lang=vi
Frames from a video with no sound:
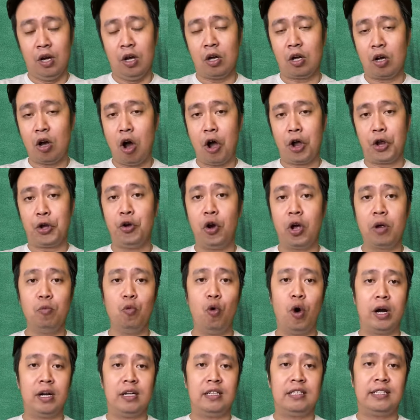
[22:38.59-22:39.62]
coi nỗi
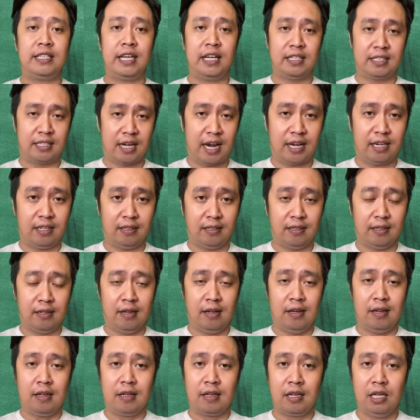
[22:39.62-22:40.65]
buồn chiến tranh
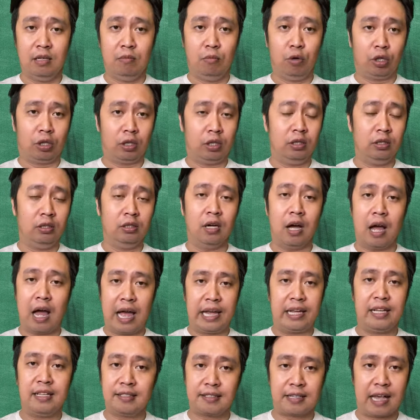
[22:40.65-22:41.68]
như một thứ
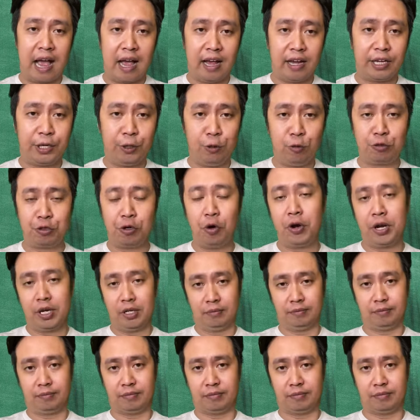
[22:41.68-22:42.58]
ánh sáng cứu rỗi.